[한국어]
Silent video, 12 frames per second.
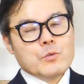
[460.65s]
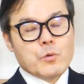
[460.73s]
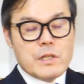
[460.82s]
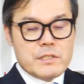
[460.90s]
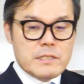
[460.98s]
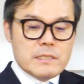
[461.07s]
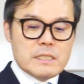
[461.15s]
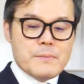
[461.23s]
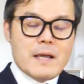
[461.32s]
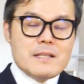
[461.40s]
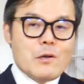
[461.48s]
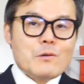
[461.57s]
손에 지는
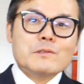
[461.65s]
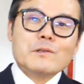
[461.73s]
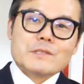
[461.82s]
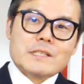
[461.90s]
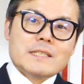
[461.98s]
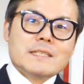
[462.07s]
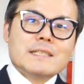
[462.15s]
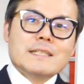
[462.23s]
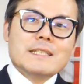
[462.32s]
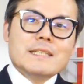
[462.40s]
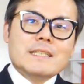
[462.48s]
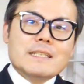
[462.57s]
금액이 적은 거죠.
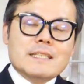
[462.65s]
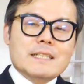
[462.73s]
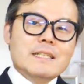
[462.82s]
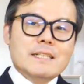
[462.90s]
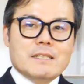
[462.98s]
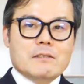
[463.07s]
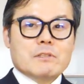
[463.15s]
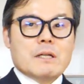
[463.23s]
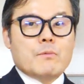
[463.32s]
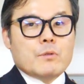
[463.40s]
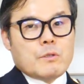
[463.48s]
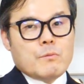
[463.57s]

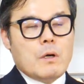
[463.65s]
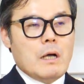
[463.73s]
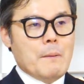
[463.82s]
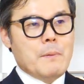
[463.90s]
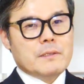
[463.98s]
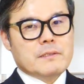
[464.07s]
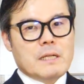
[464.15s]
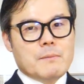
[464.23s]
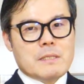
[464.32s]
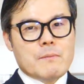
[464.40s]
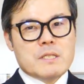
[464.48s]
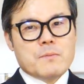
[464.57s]
우리가 보통 뭐 아파트가
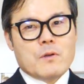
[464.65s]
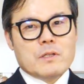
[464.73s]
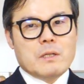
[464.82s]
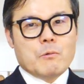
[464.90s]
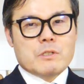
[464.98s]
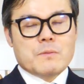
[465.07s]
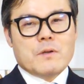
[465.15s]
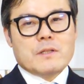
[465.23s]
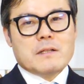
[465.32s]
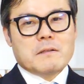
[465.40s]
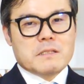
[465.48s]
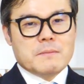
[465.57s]
뭐 30억이네
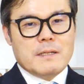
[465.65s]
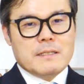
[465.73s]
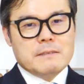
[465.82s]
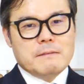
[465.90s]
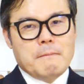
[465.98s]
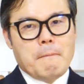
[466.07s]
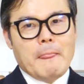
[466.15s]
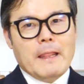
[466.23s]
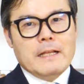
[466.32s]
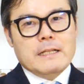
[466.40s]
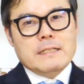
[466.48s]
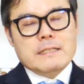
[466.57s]
50억이네 그러지만
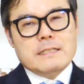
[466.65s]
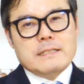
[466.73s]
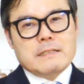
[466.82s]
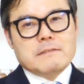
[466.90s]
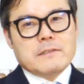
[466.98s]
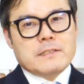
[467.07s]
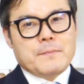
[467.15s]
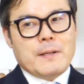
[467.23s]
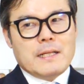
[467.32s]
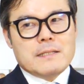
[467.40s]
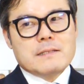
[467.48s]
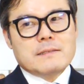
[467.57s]
실제 그것을
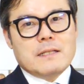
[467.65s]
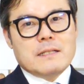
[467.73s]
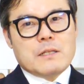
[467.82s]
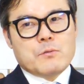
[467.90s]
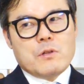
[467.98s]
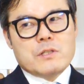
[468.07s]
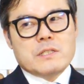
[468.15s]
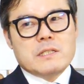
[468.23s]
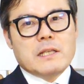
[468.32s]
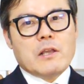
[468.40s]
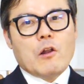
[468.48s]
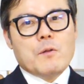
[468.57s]
팔았을 때 내 손에
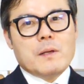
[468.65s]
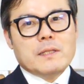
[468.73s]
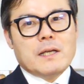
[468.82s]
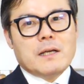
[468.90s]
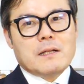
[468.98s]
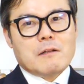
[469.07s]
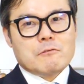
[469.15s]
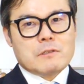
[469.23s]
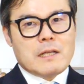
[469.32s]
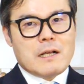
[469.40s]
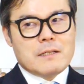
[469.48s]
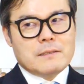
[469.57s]
지는 게 얼마냐라고
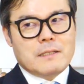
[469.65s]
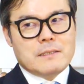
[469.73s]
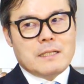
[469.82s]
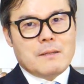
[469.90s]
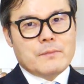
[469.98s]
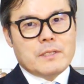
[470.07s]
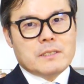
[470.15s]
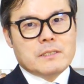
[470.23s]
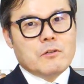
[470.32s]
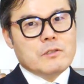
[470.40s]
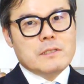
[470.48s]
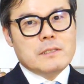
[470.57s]
생각할 때는 사람들이
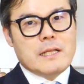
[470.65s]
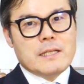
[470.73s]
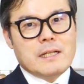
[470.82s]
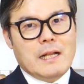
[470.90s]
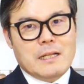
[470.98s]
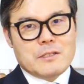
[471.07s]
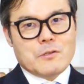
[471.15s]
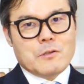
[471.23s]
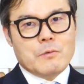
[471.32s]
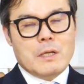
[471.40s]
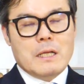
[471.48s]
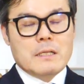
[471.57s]
그걸 얘기를 안
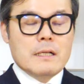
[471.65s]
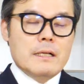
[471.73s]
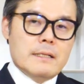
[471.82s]
하죠. 왜?